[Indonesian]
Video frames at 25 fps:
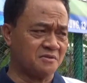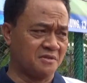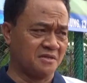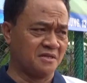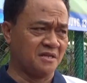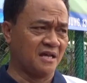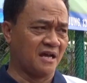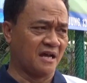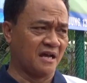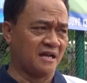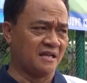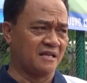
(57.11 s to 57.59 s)

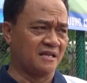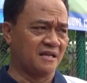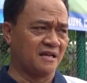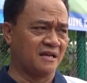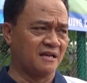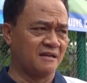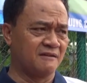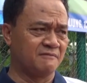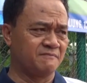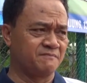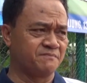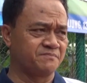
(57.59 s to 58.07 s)
tidak
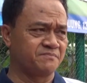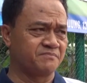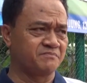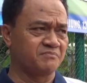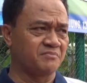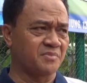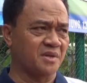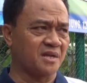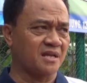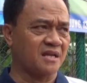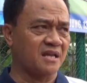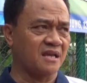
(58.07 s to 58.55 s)
hanya
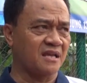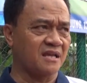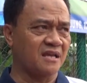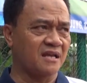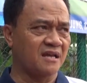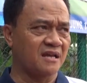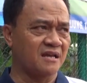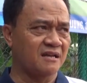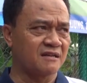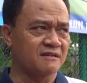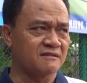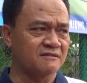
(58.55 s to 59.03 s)
mereka
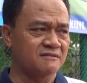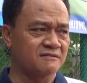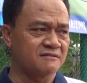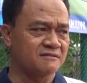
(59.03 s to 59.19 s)
yang